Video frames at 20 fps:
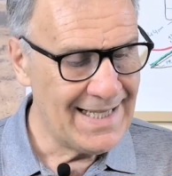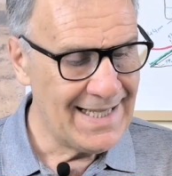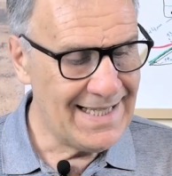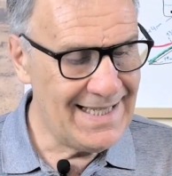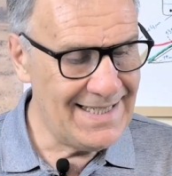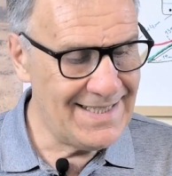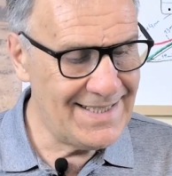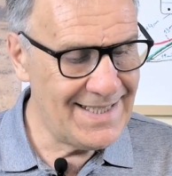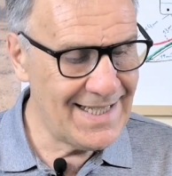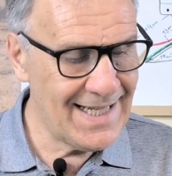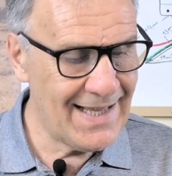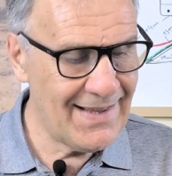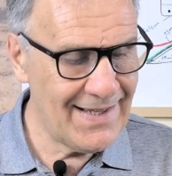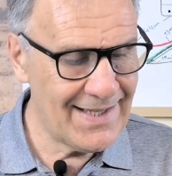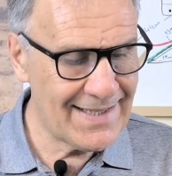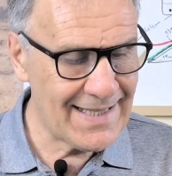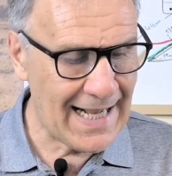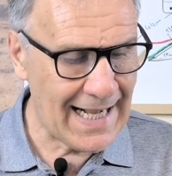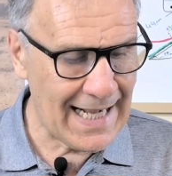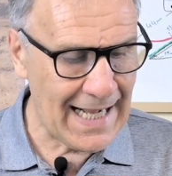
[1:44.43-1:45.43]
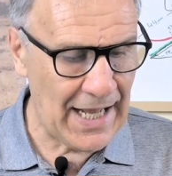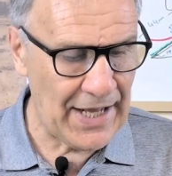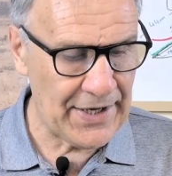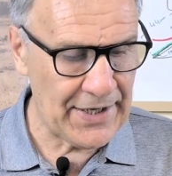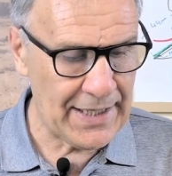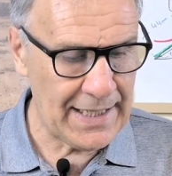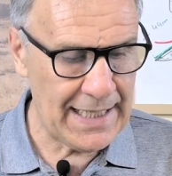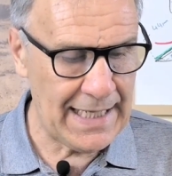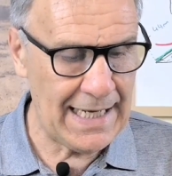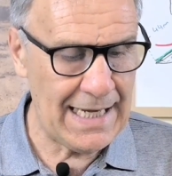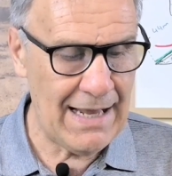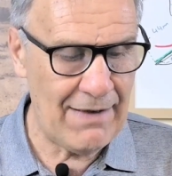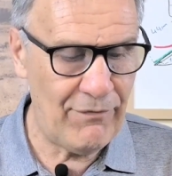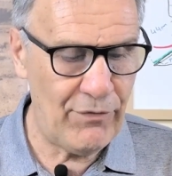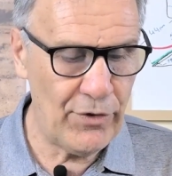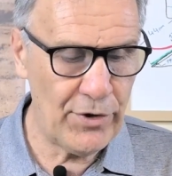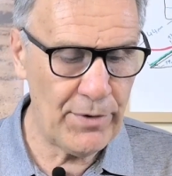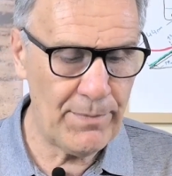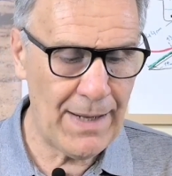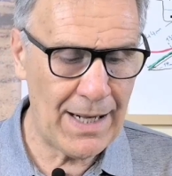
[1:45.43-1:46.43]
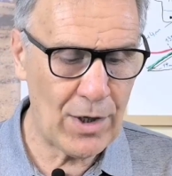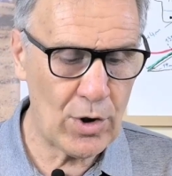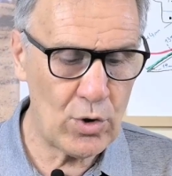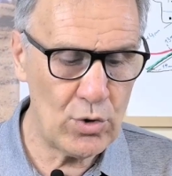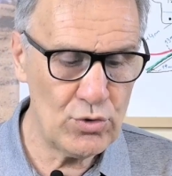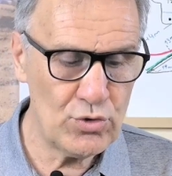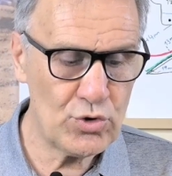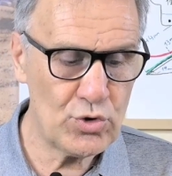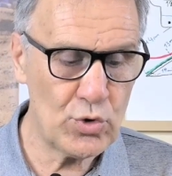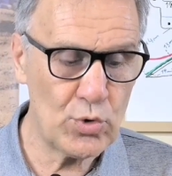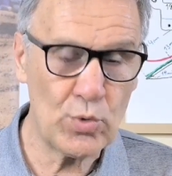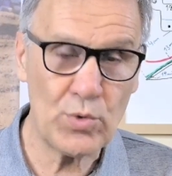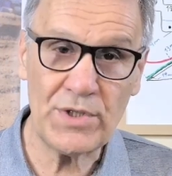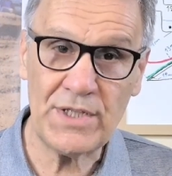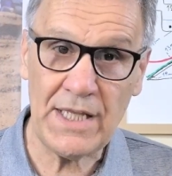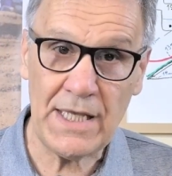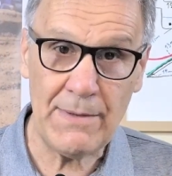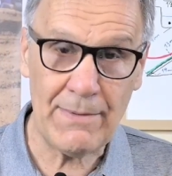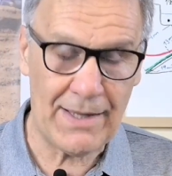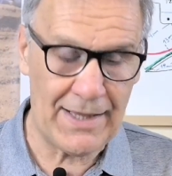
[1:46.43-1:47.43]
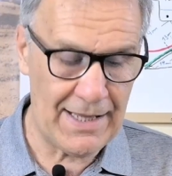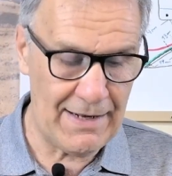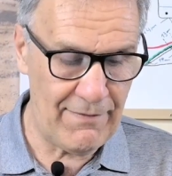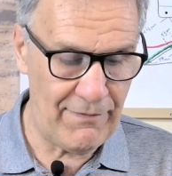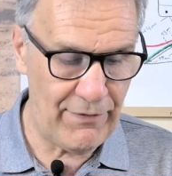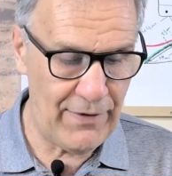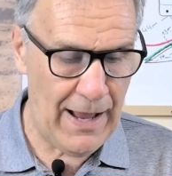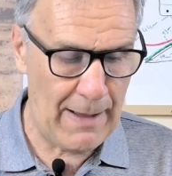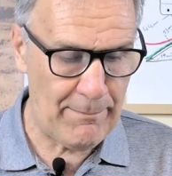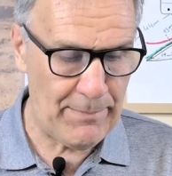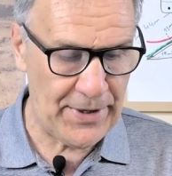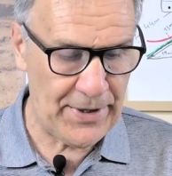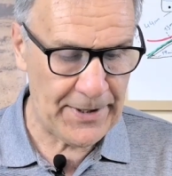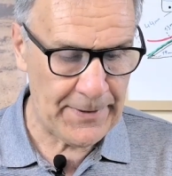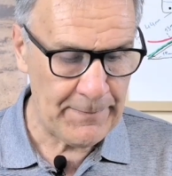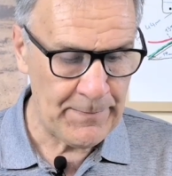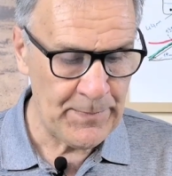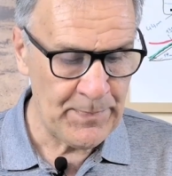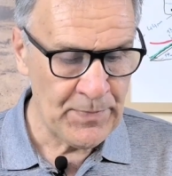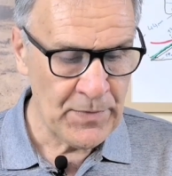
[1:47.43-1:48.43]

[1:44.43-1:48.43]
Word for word: Quisiera destacar que la forma constructiva del flapper